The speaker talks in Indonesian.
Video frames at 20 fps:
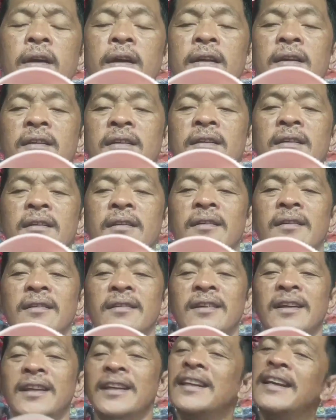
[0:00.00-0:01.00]
Kan?
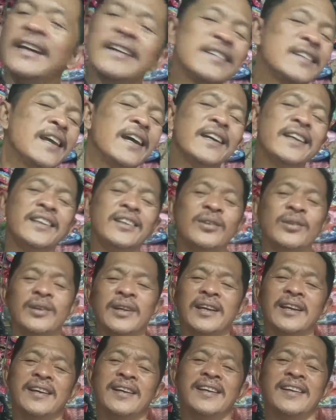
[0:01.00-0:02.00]
jadi nggak sakit
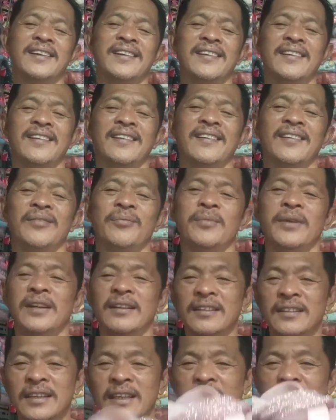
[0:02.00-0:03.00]
digunakan
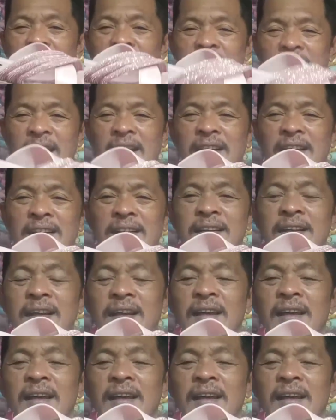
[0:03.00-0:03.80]
makanya silakan